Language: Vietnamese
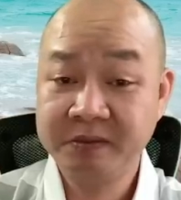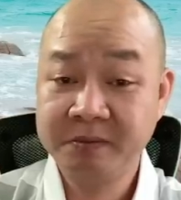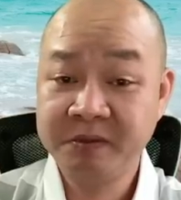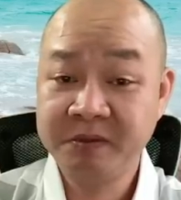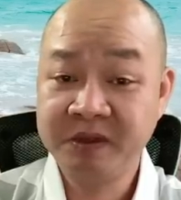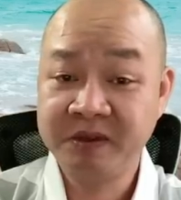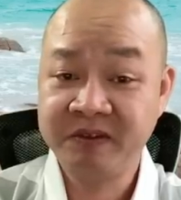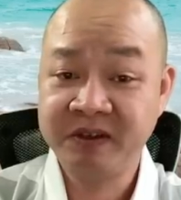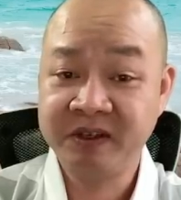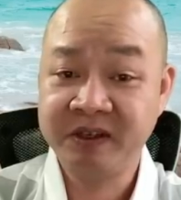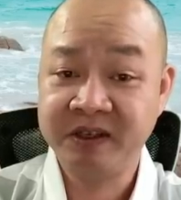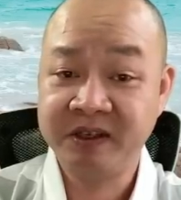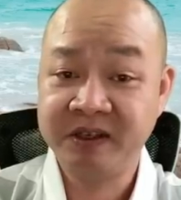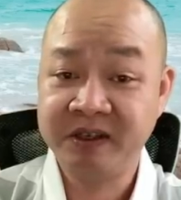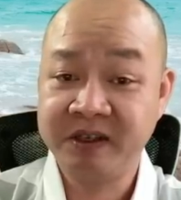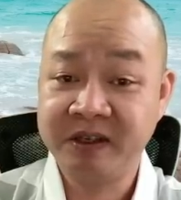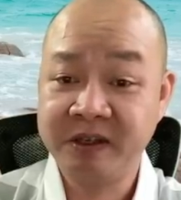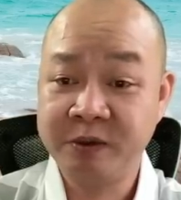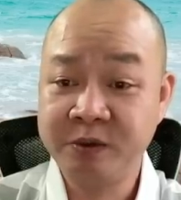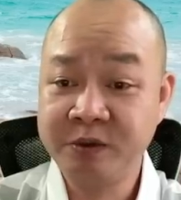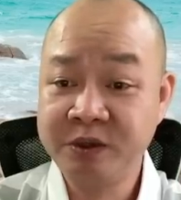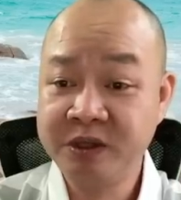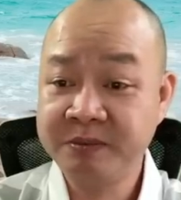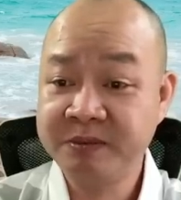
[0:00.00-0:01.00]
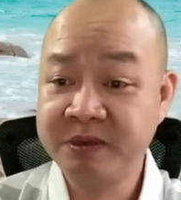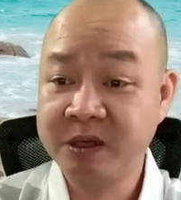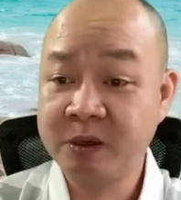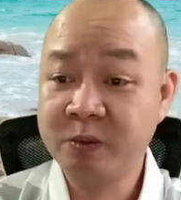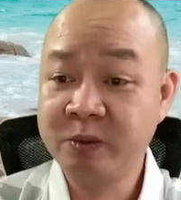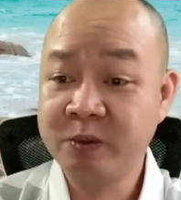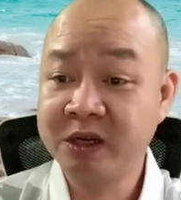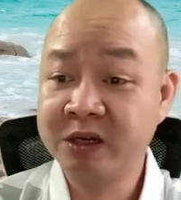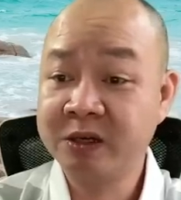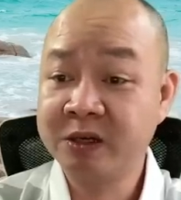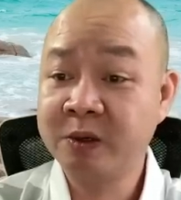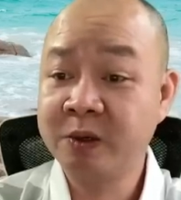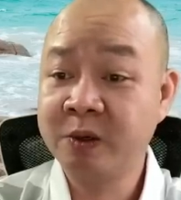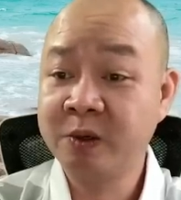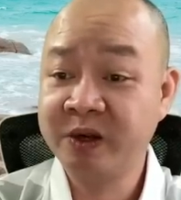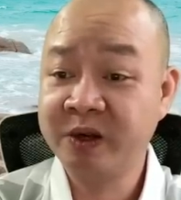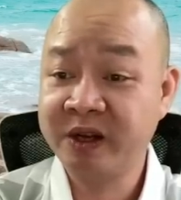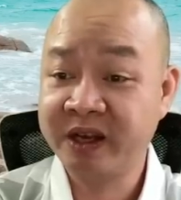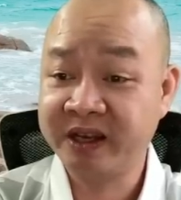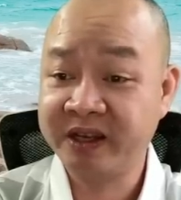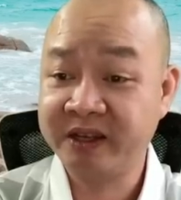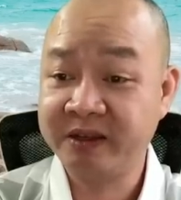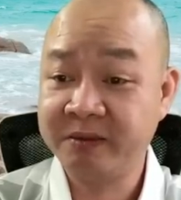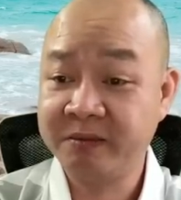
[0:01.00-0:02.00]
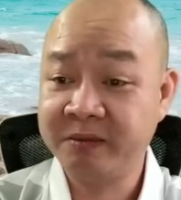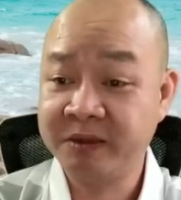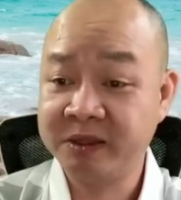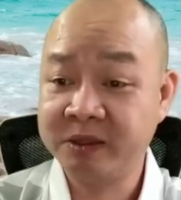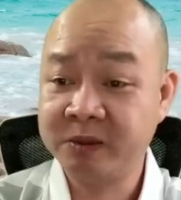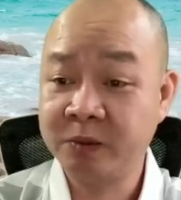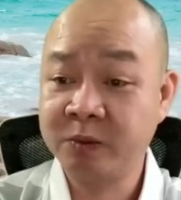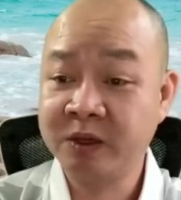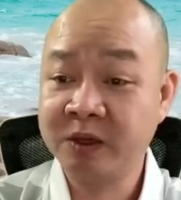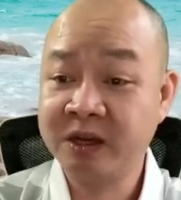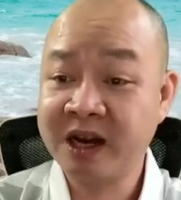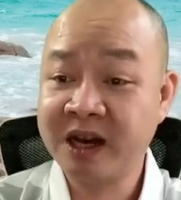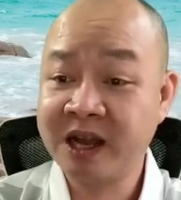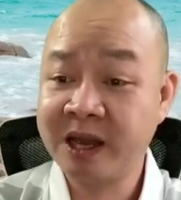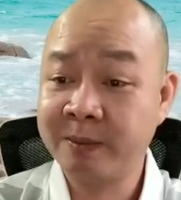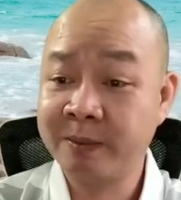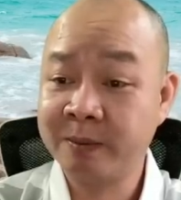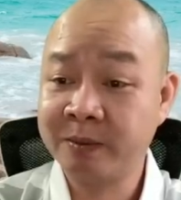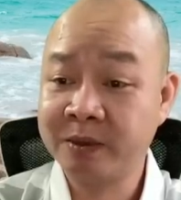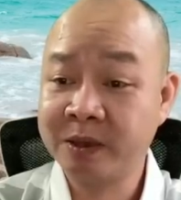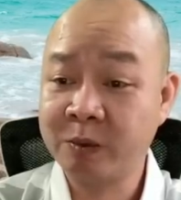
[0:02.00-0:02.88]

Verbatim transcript: Bởi vì nếu như mà không nhân cơ hội này mà chúng ta làm